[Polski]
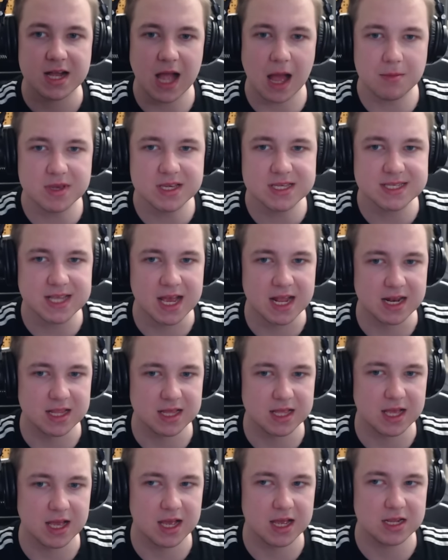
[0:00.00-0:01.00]

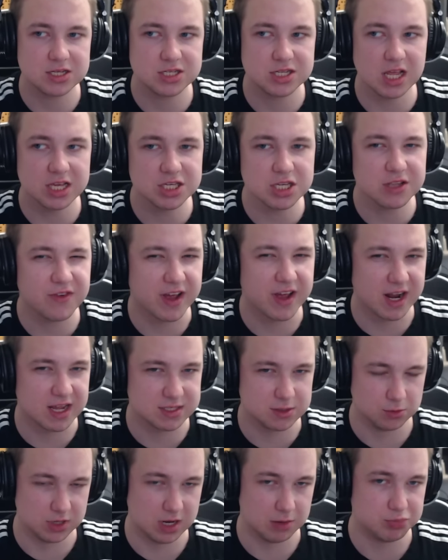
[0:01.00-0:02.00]
Kamizelkę. Czy da się dwa
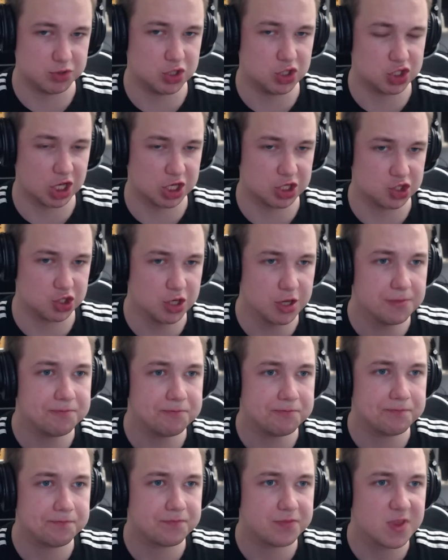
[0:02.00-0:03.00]
razy ulepszyć rzeczy?
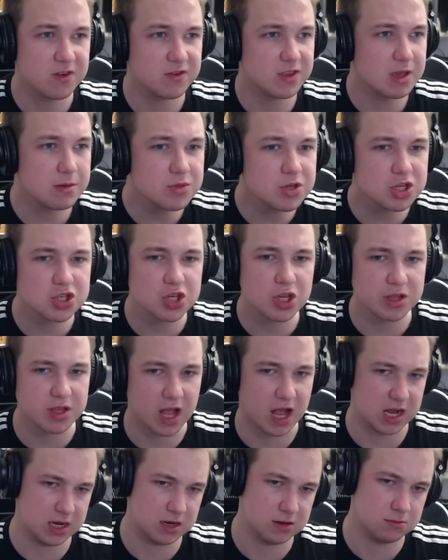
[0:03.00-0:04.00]
Wydaje mi się, że
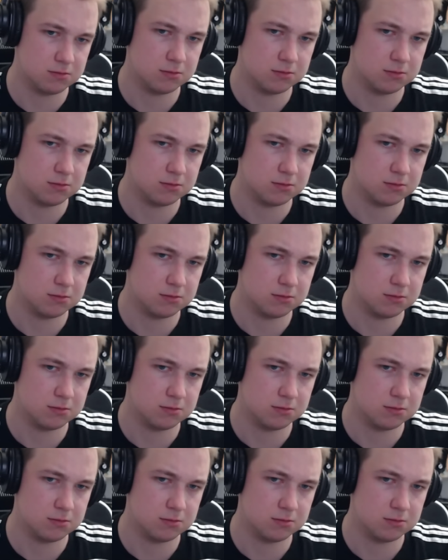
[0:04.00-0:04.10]
tak.